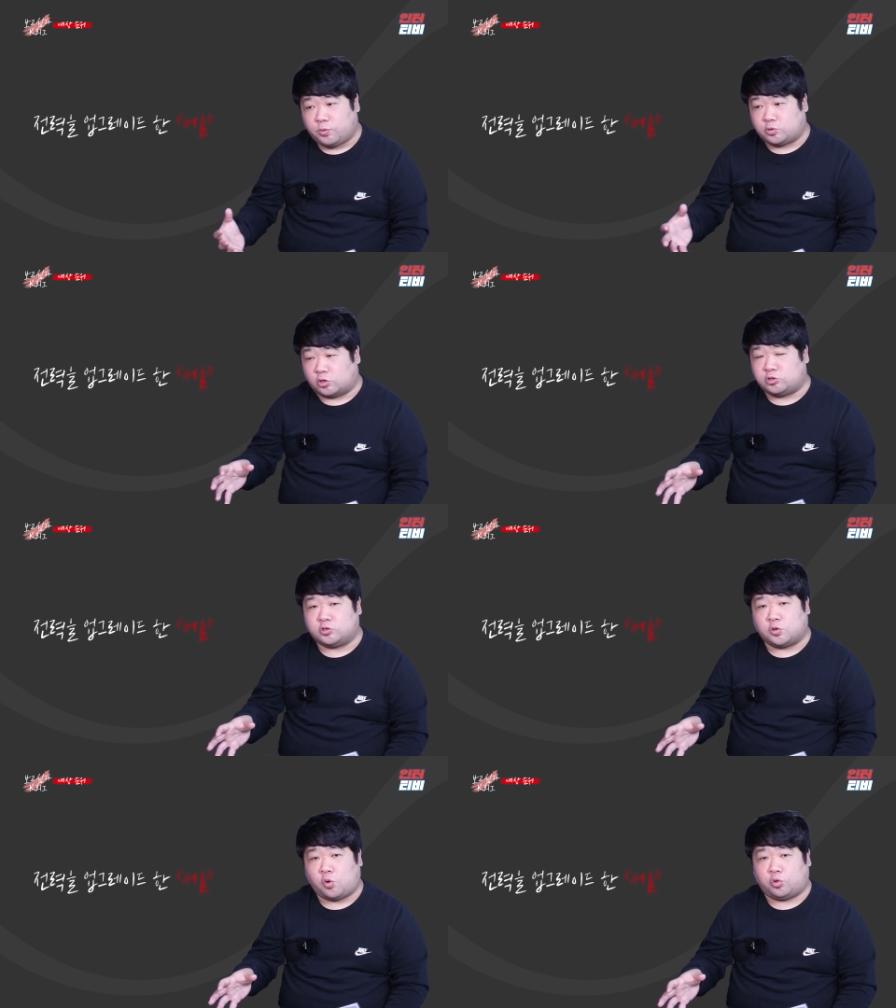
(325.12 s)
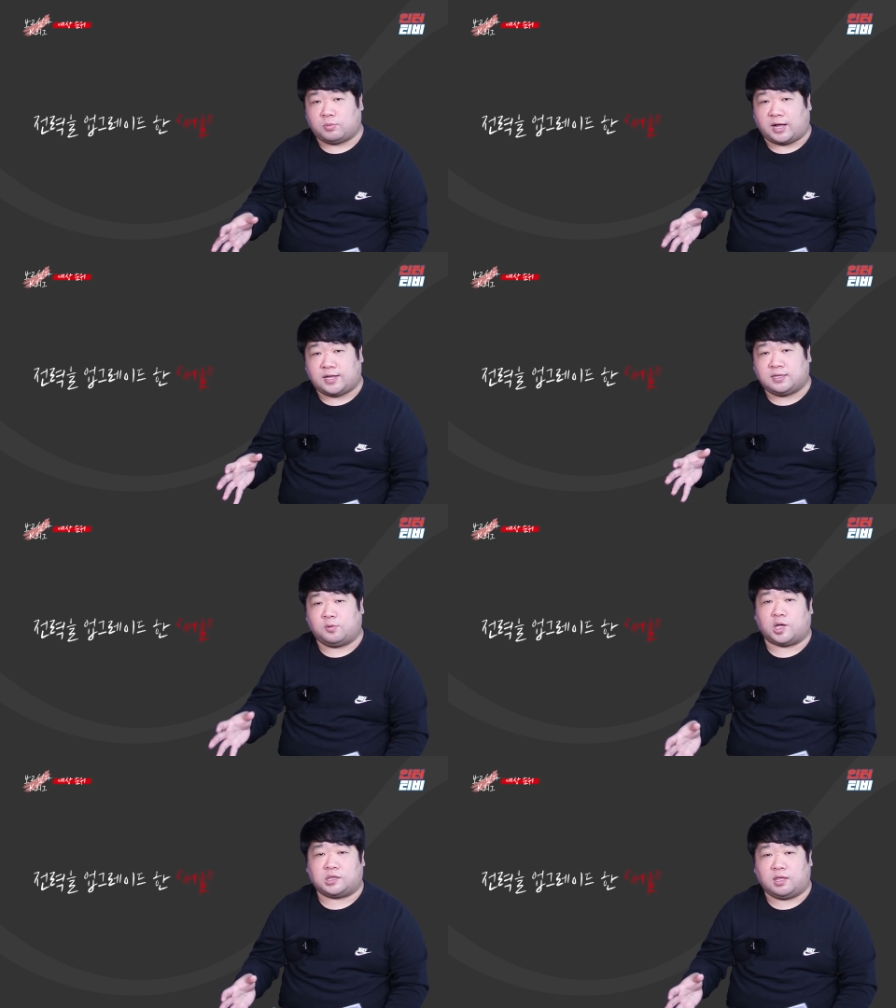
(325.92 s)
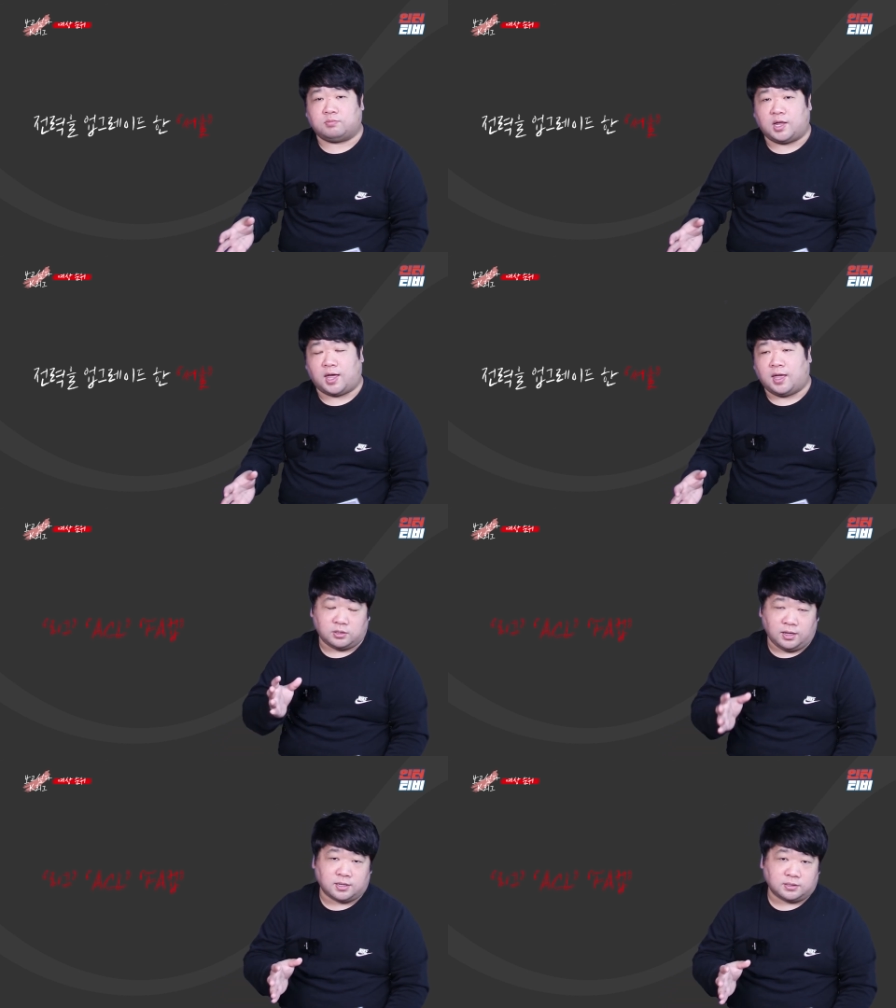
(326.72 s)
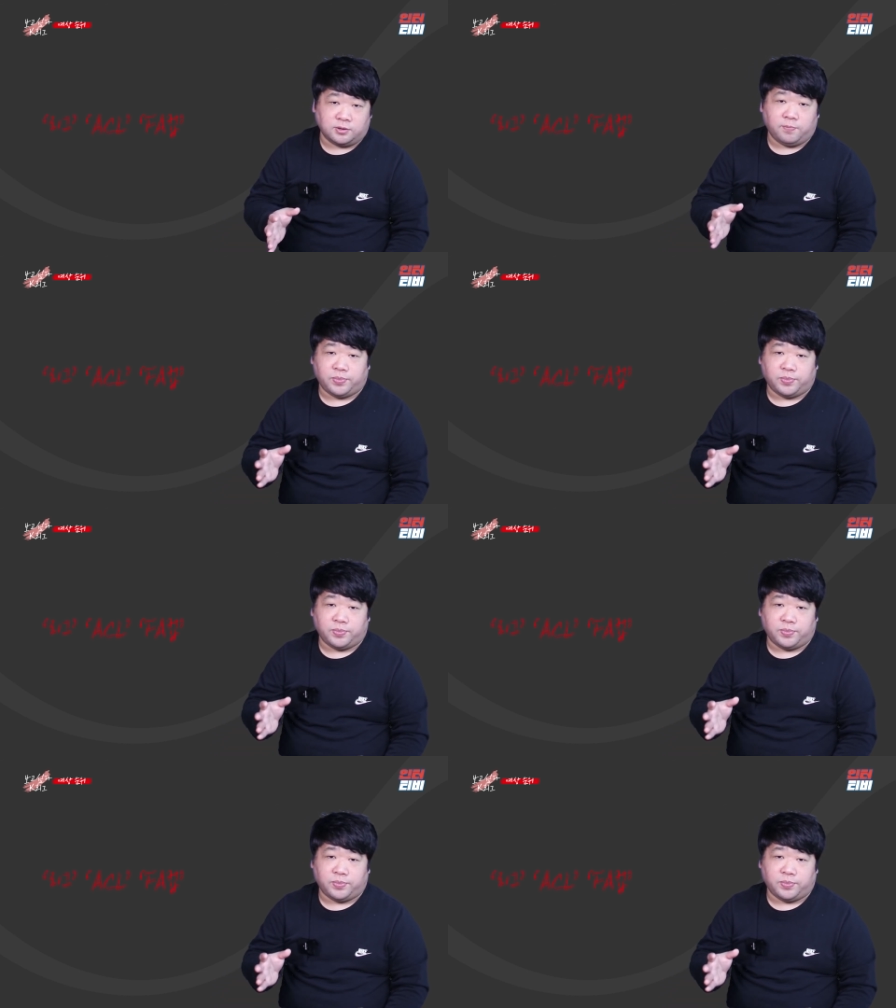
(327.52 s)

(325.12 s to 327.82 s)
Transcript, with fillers: 또 전술적으로 좀 가다듬었기 때문에 리그,